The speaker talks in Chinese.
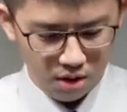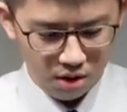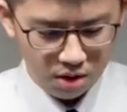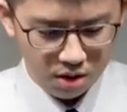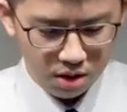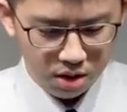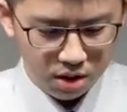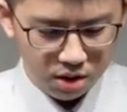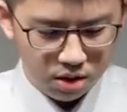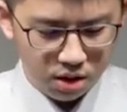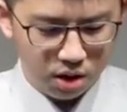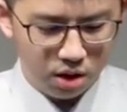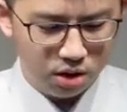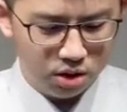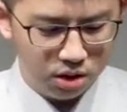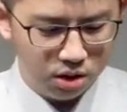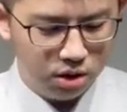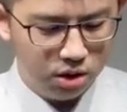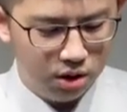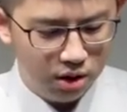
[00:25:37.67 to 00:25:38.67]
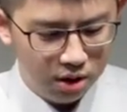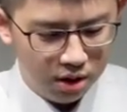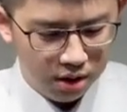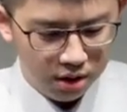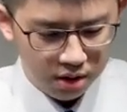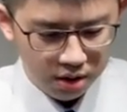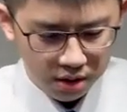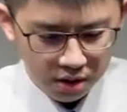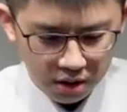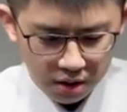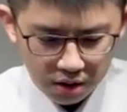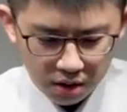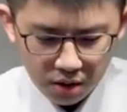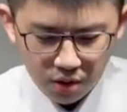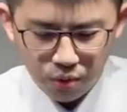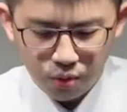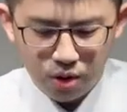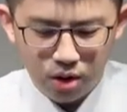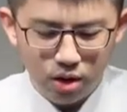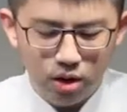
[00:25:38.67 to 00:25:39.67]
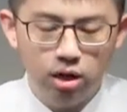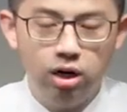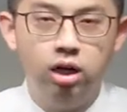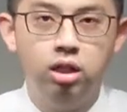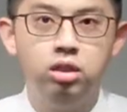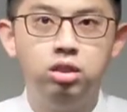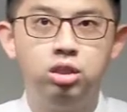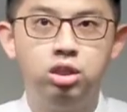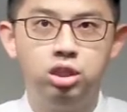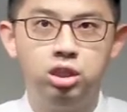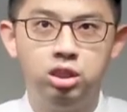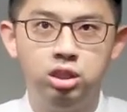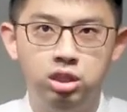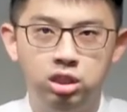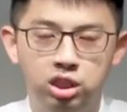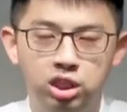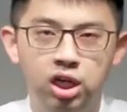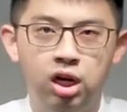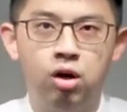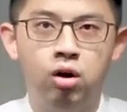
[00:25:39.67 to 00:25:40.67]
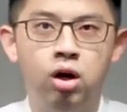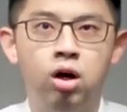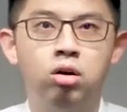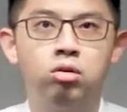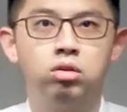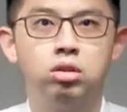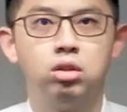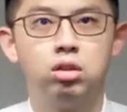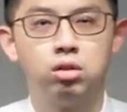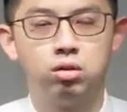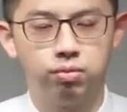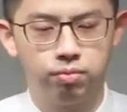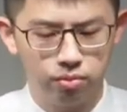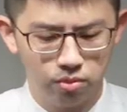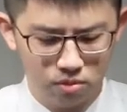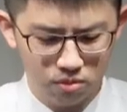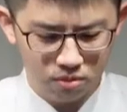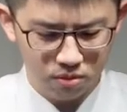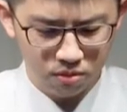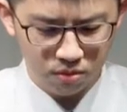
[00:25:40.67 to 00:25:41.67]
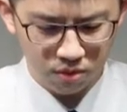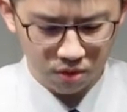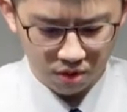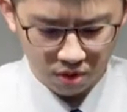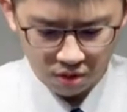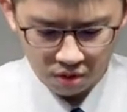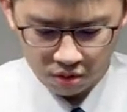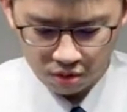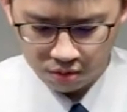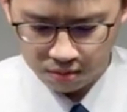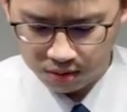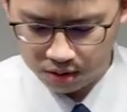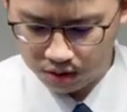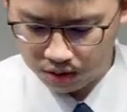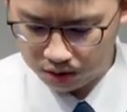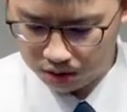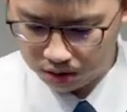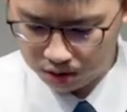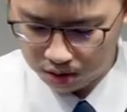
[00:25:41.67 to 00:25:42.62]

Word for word: 那这个是，哦，因为人心骄傲了哦。我们